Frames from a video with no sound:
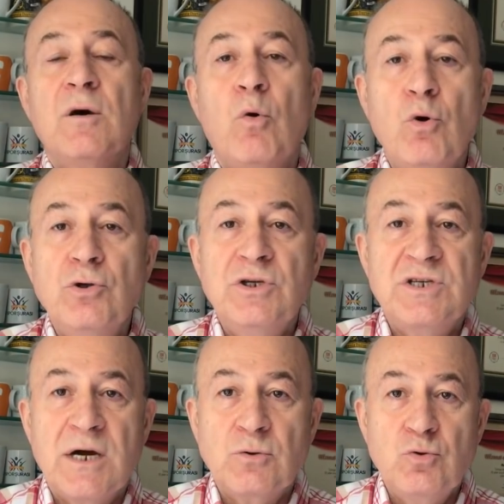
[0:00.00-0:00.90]

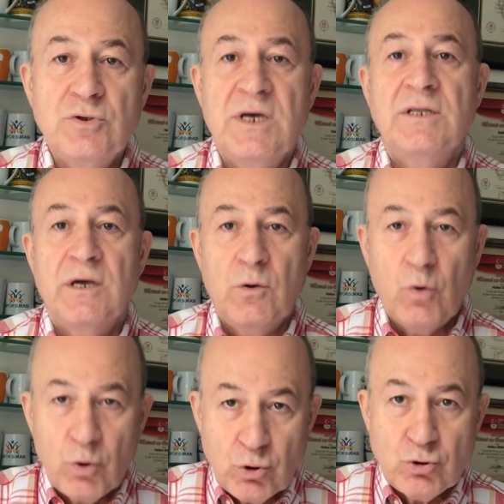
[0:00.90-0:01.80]
oynayacak düzeyde
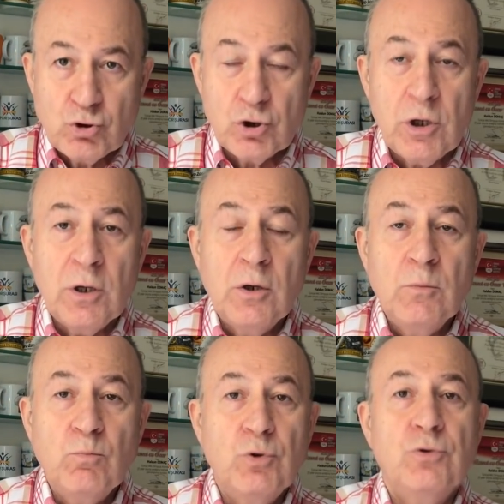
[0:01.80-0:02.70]
oyuncu,
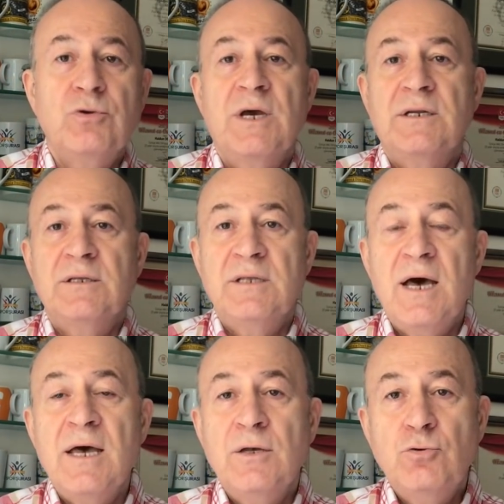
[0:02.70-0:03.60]
bunun
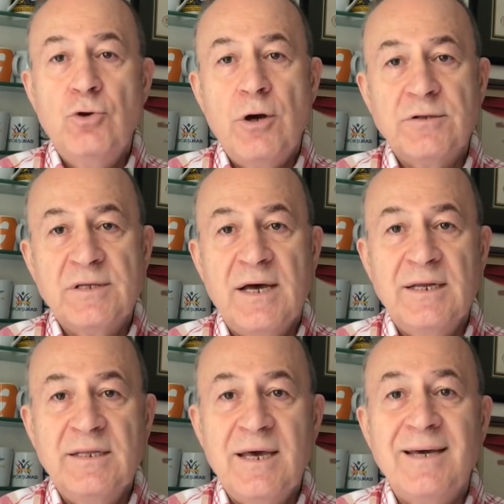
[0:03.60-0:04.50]
yanında 4
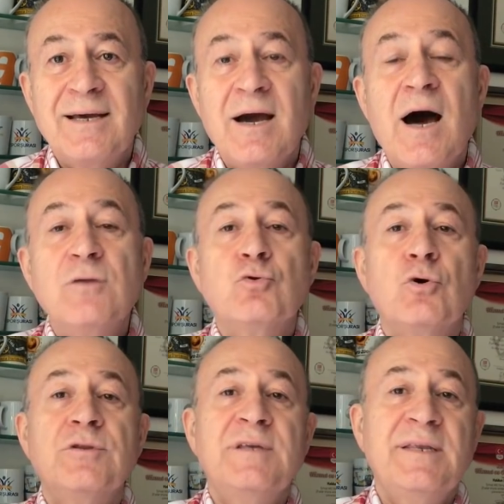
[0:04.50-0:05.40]
tane de
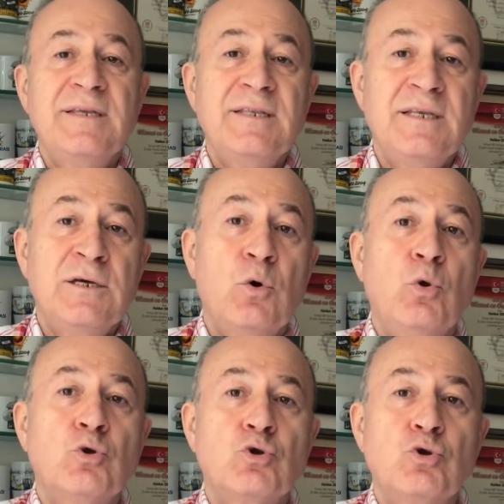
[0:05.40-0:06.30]
kadro derinliği
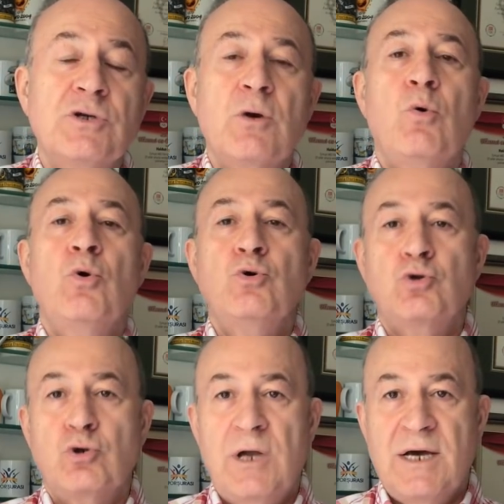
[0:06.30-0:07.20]
oluşturacak
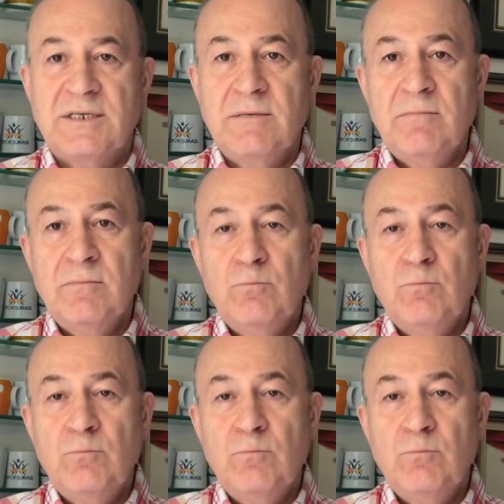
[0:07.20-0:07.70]
oyuncu lazım.